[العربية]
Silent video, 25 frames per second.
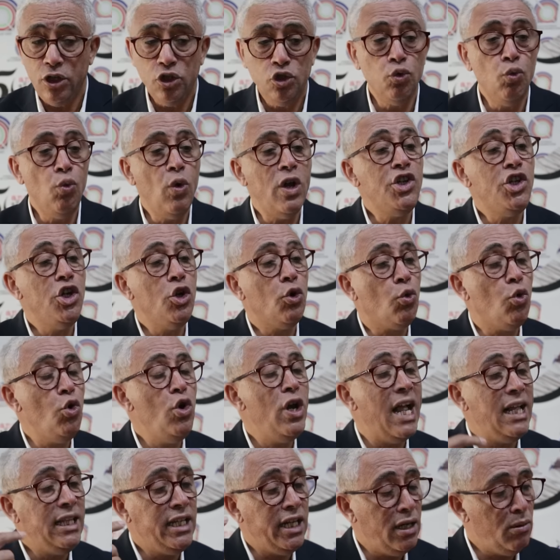تواجه
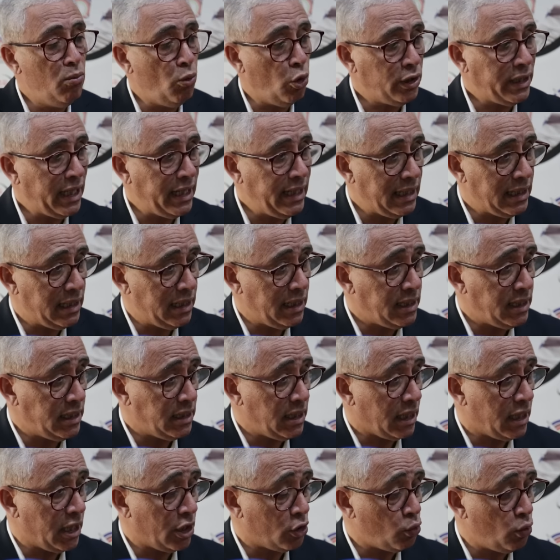كل هذه المعطيات التي
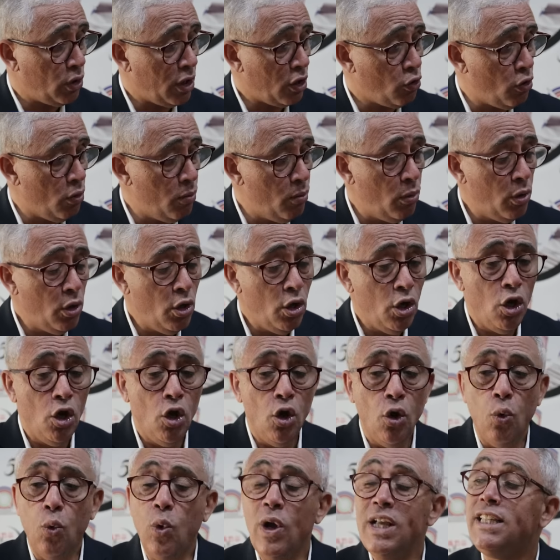ذكرت لكم
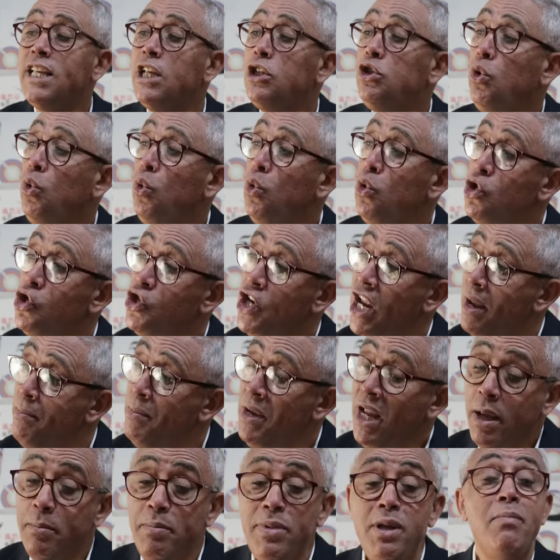وتدعو
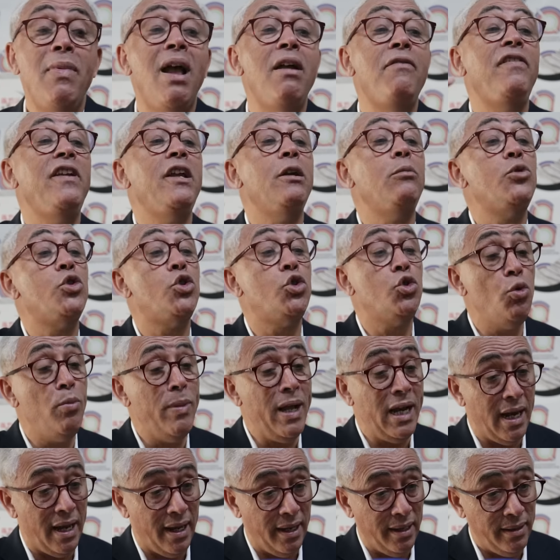الجميع بما فيهم
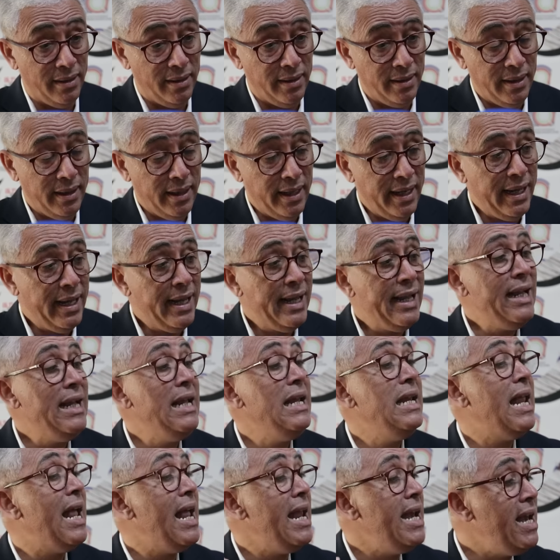الزملاء
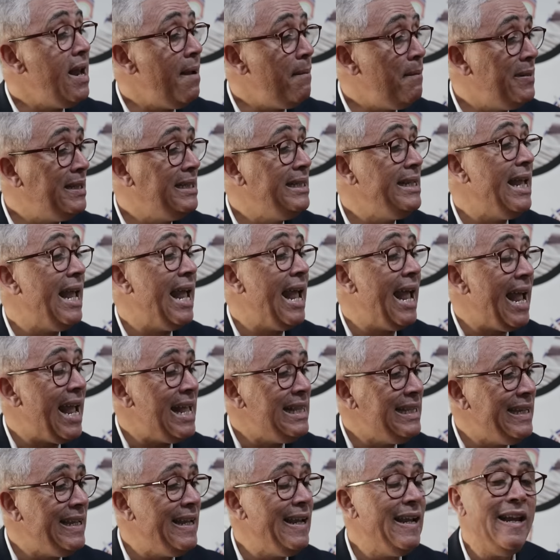إلى نبذ
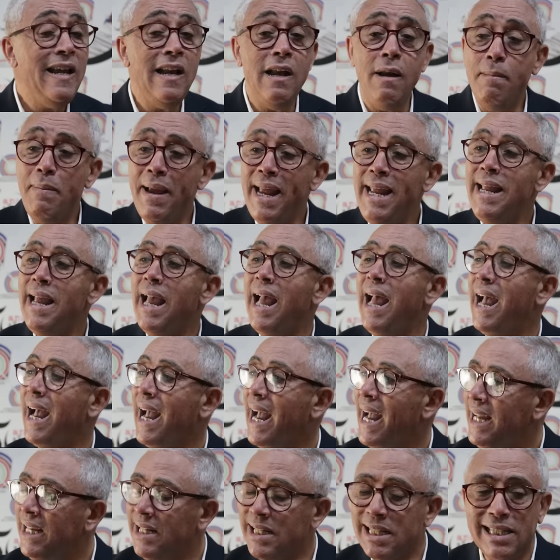هذه البيئة
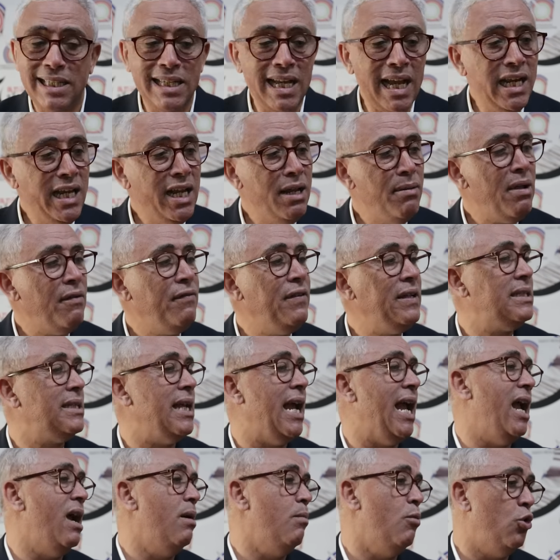غير السليمة في
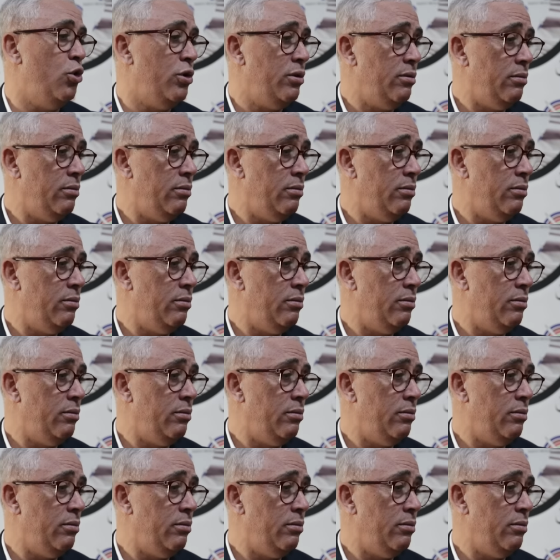التعامل